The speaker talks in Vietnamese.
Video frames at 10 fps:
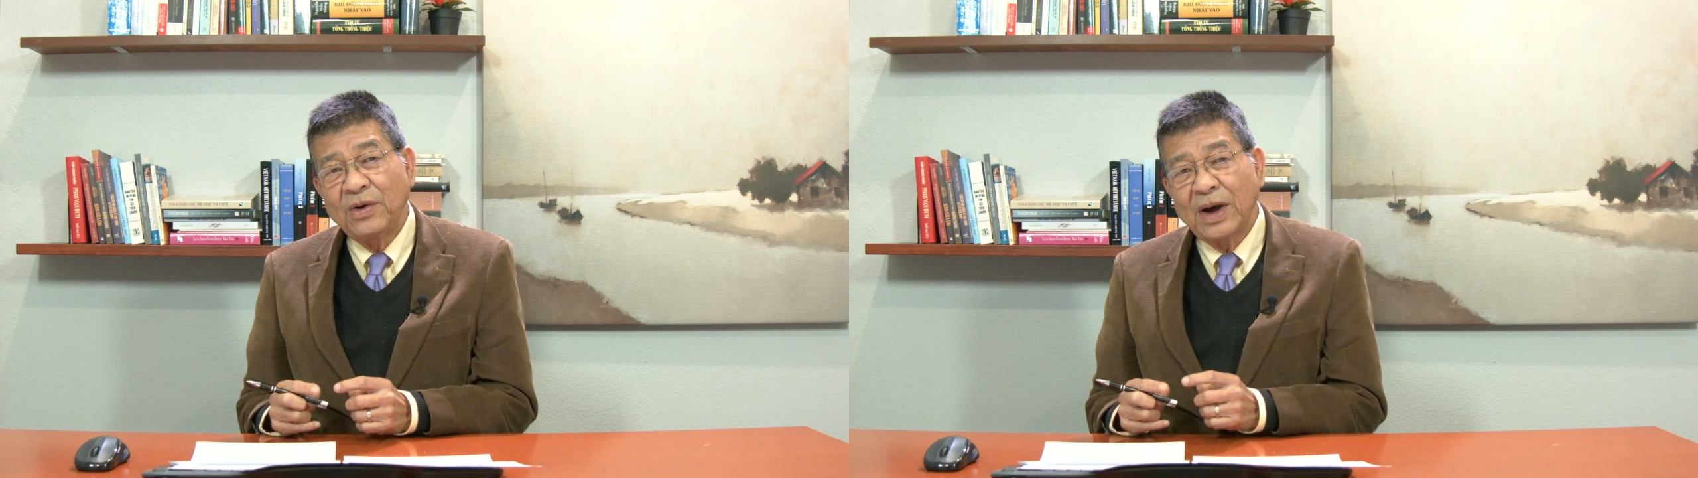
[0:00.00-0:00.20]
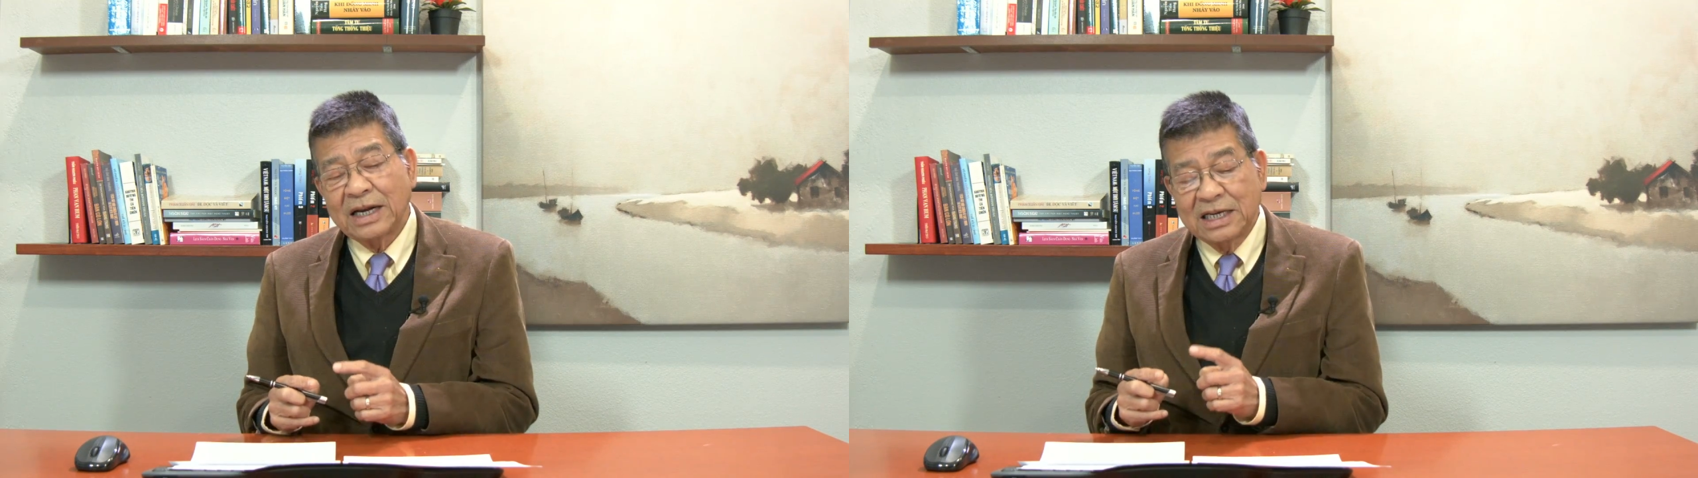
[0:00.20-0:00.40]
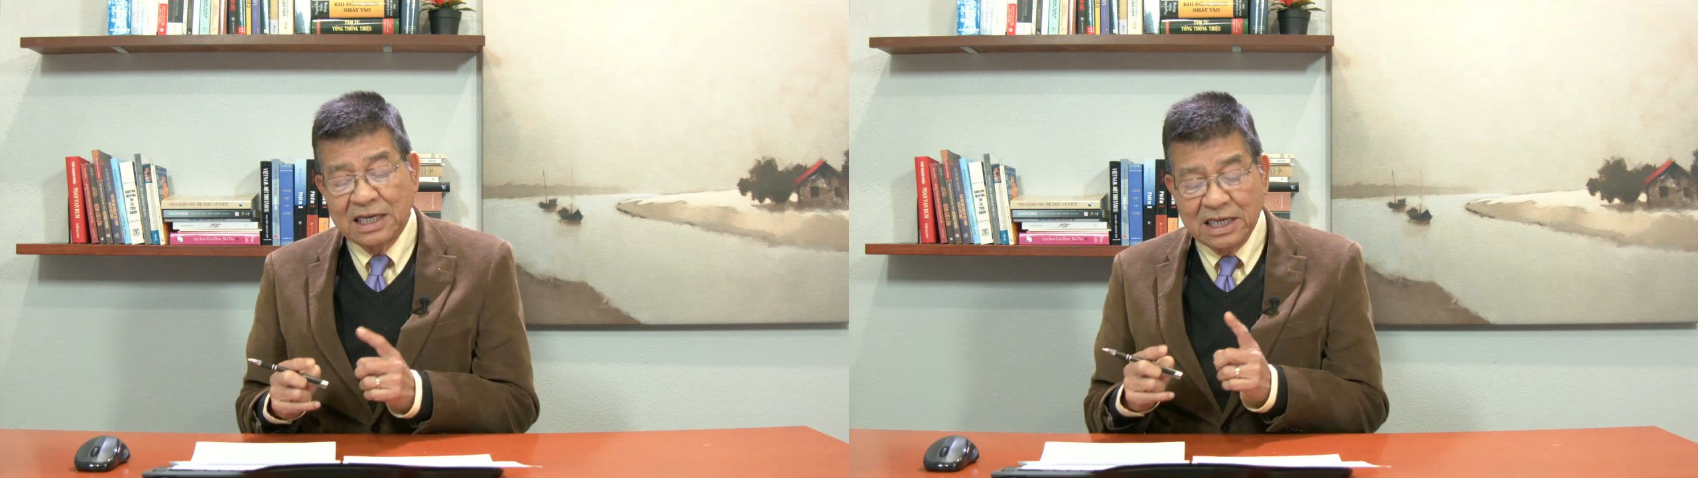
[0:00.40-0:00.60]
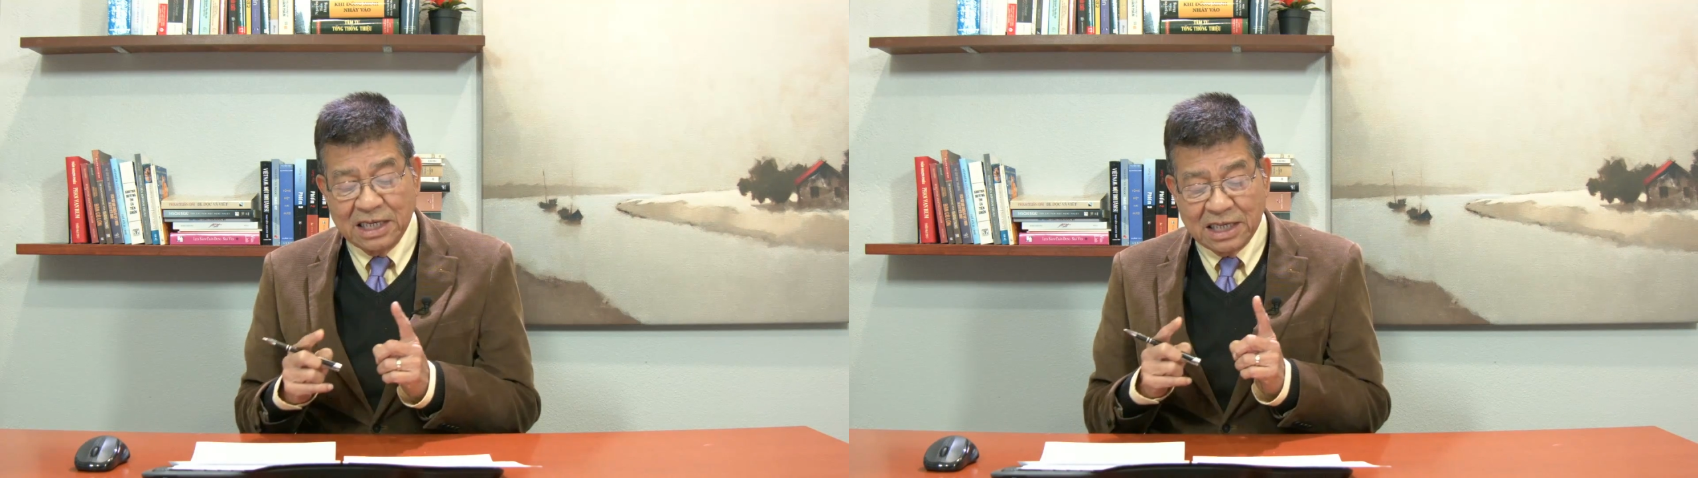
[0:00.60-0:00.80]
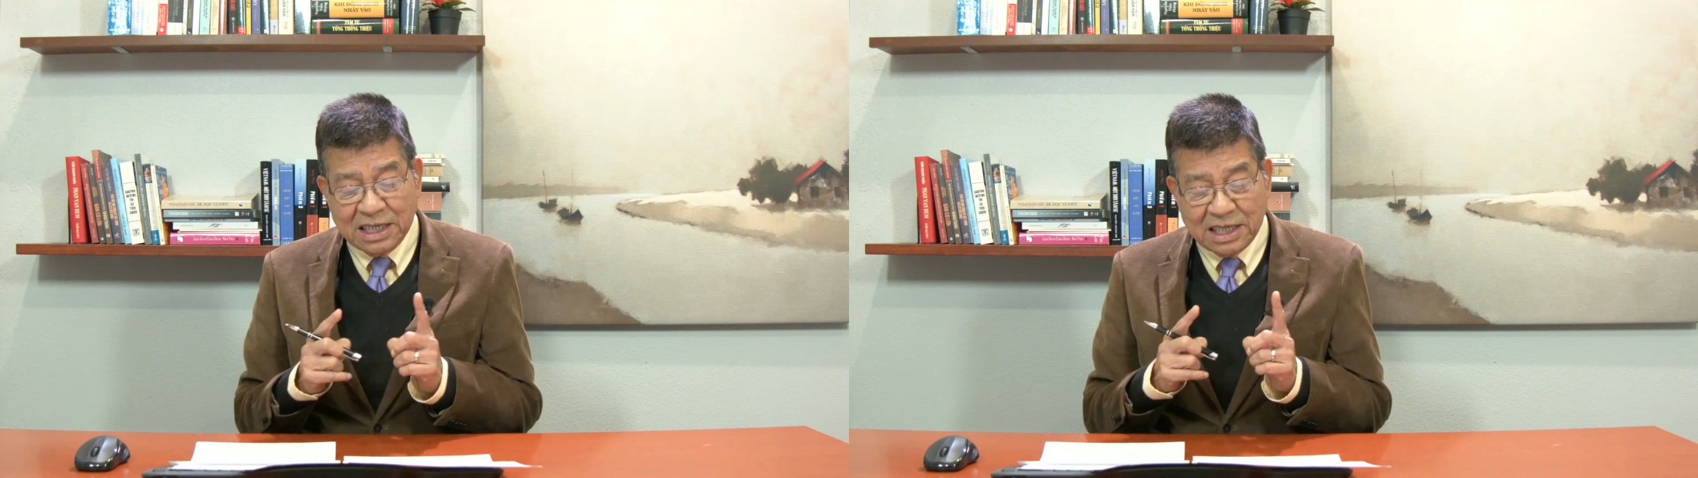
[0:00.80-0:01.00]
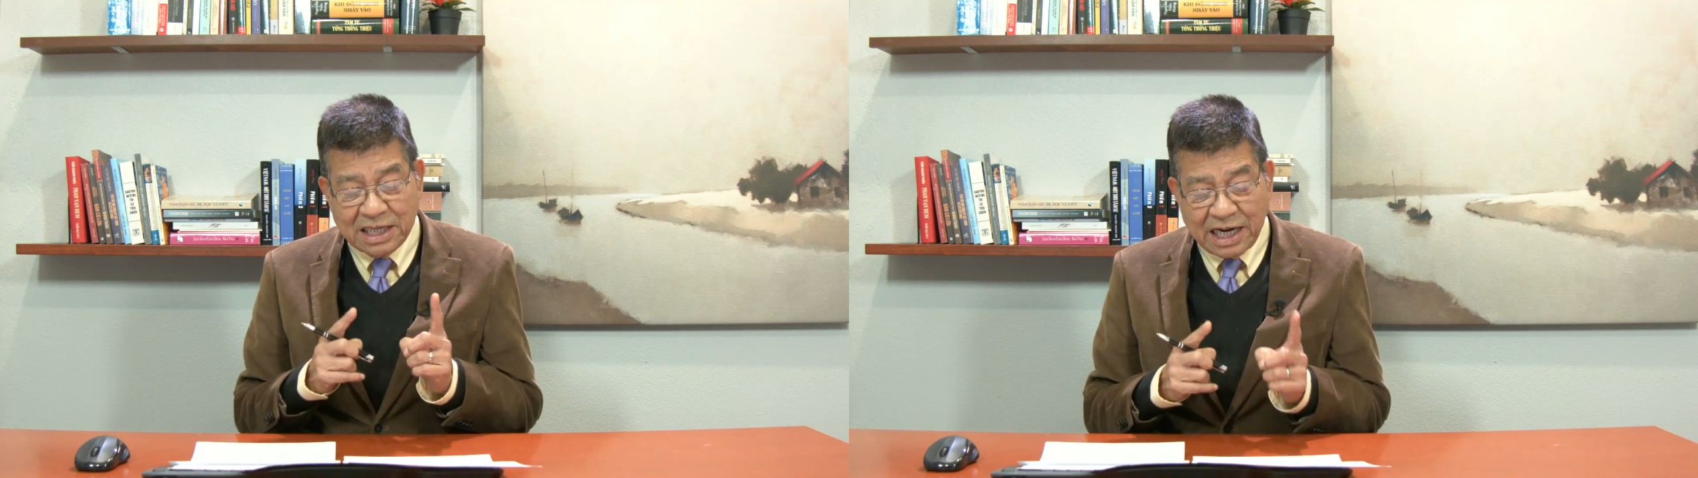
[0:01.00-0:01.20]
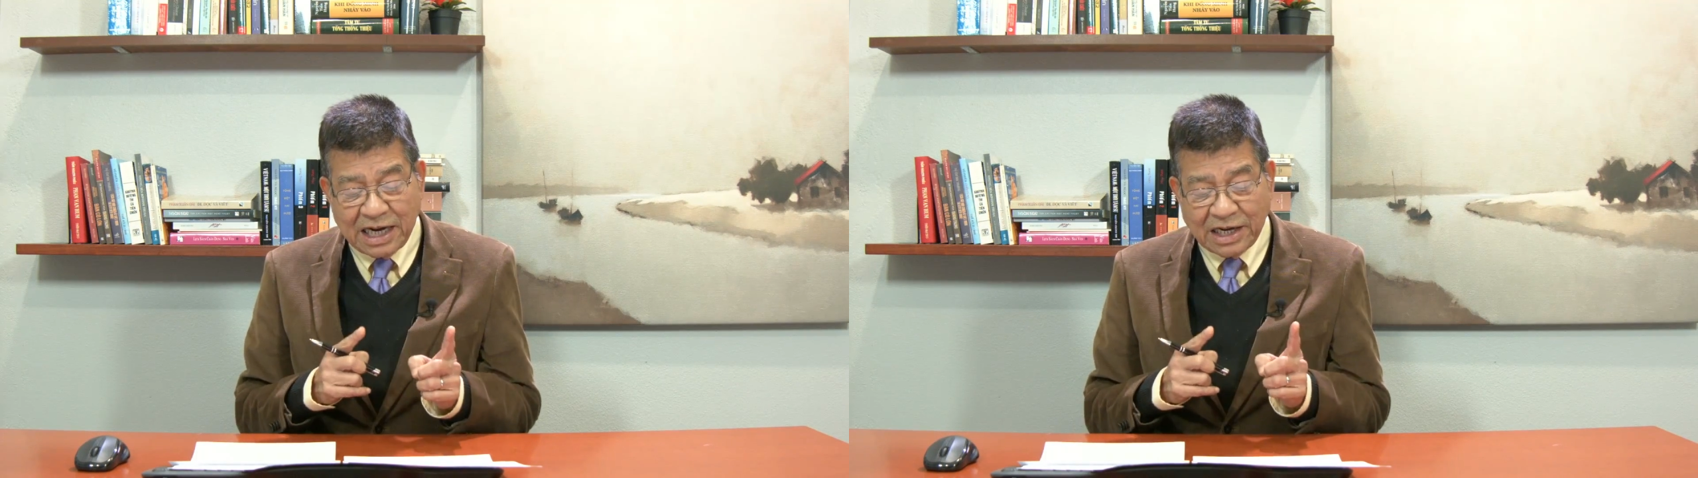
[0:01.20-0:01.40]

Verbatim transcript: hoạt treat